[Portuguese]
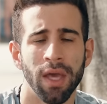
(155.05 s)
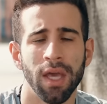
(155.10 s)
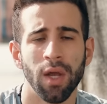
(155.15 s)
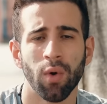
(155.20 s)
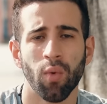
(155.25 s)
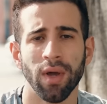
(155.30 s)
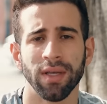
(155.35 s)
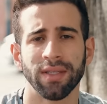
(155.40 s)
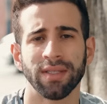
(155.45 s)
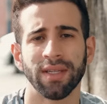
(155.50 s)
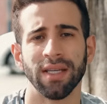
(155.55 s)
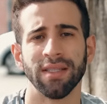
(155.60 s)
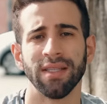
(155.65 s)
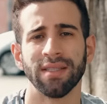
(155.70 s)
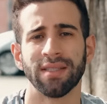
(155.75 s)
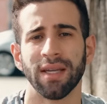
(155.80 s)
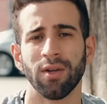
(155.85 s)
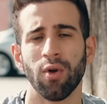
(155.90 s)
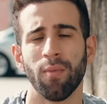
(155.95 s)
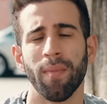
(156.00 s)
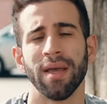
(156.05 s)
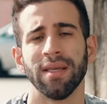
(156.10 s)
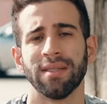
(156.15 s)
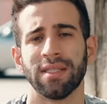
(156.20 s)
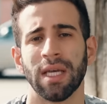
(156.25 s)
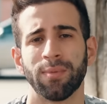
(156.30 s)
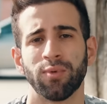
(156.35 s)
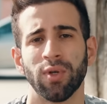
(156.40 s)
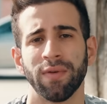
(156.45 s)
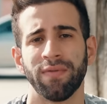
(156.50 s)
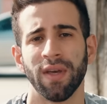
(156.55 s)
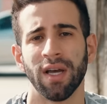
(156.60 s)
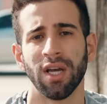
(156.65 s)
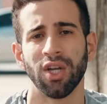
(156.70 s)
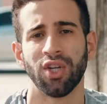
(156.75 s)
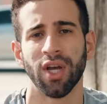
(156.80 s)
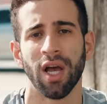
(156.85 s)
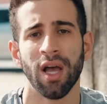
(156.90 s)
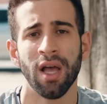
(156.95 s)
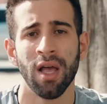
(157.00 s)
e quais cães estariam mais aptos a
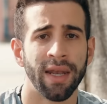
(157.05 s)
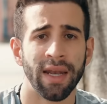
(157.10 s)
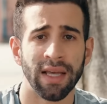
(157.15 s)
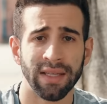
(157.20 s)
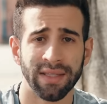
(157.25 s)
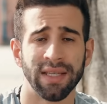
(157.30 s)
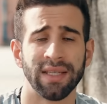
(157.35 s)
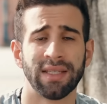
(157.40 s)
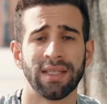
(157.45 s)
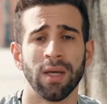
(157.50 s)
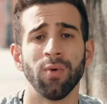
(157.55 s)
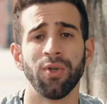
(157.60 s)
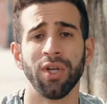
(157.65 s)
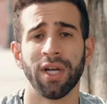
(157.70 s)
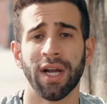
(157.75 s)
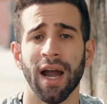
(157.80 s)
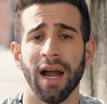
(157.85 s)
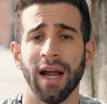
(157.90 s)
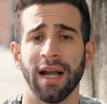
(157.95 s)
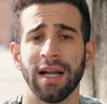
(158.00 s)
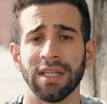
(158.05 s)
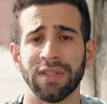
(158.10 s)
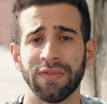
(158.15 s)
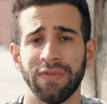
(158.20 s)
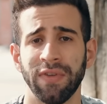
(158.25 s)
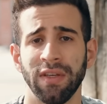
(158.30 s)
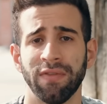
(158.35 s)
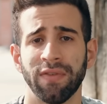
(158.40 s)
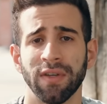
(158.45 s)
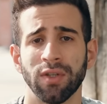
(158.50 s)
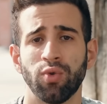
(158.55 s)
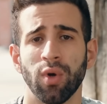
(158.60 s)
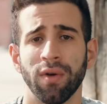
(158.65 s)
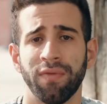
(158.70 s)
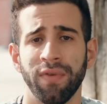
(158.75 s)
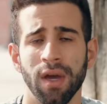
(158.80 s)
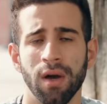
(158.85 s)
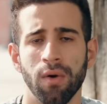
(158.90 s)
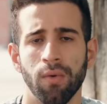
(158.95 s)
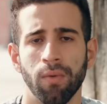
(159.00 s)
viajar na seção de cargas vivas do
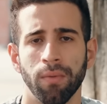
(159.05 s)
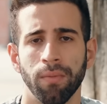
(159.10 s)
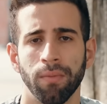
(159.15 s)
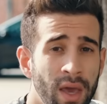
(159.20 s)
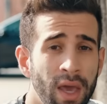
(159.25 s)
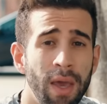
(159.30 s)
avião.